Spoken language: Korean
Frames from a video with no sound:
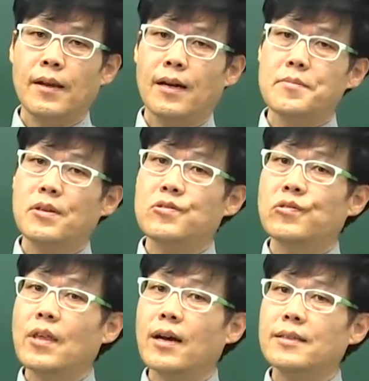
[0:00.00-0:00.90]
아니면
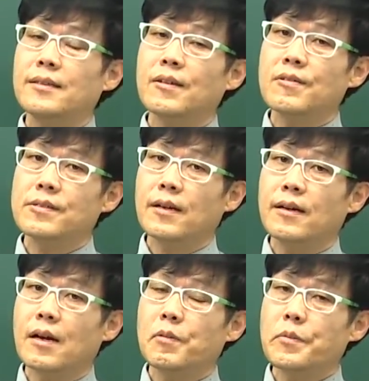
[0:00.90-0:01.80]
주택 같은 경우를
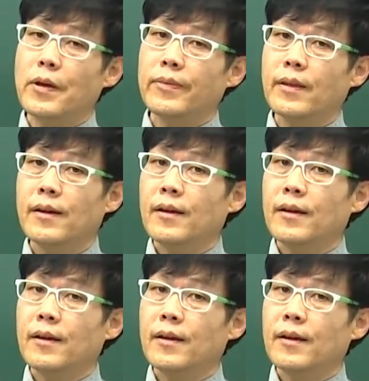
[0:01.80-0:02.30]
생각을 해보면